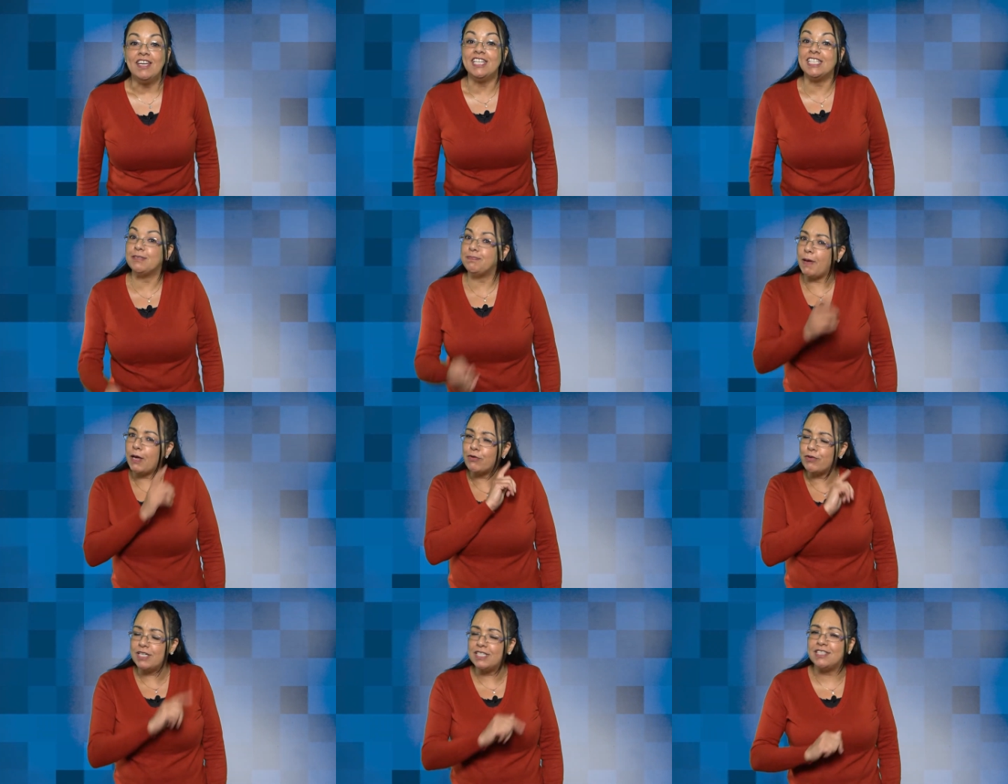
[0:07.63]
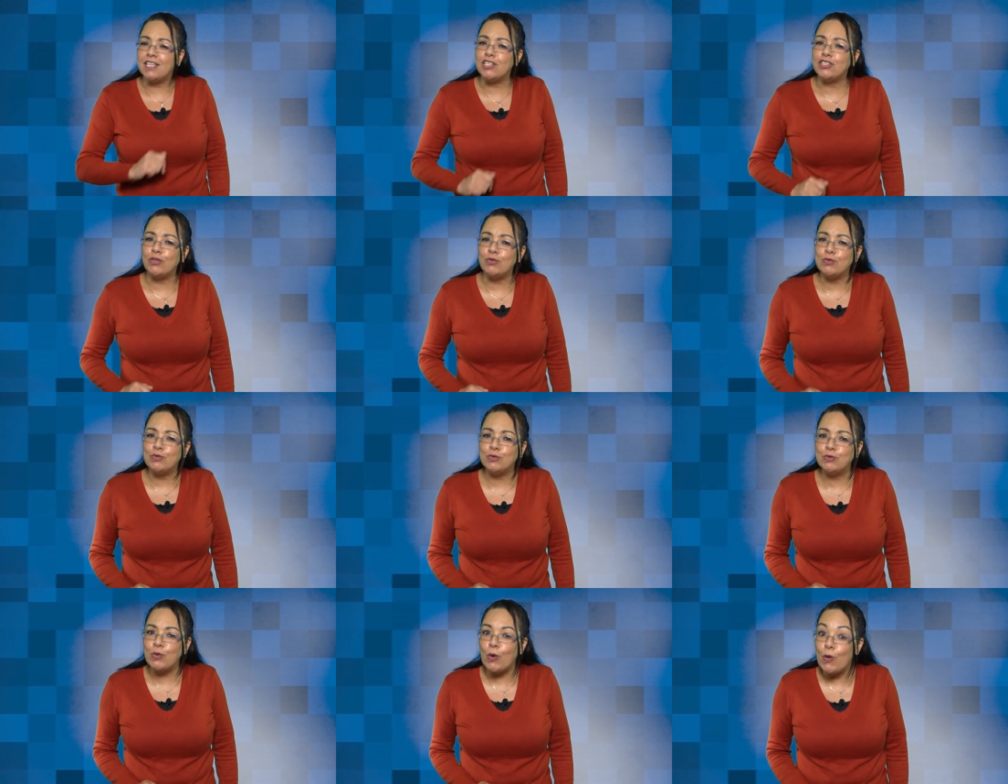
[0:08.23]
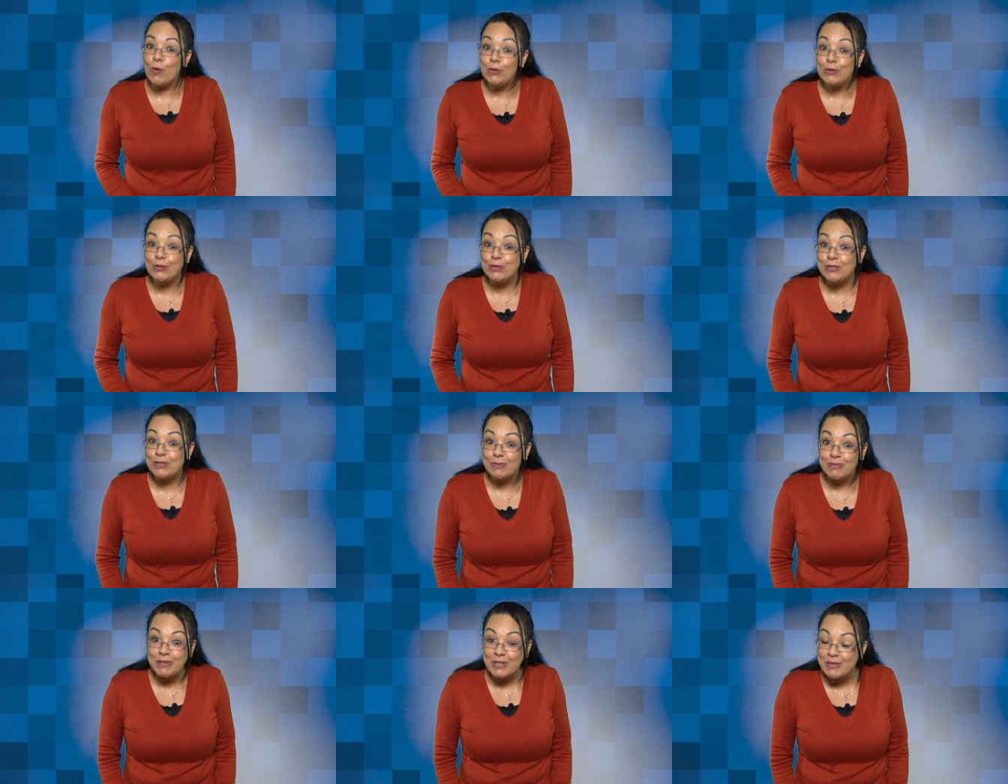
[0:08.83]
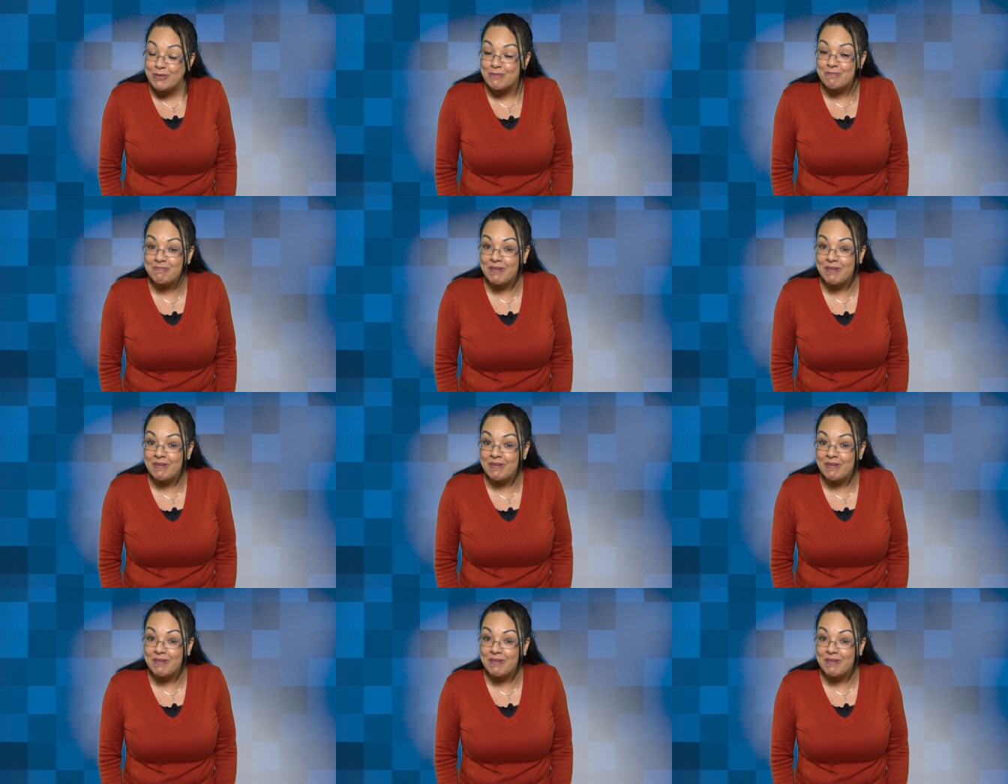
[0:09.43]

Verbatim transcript: Espero que estejam todos muito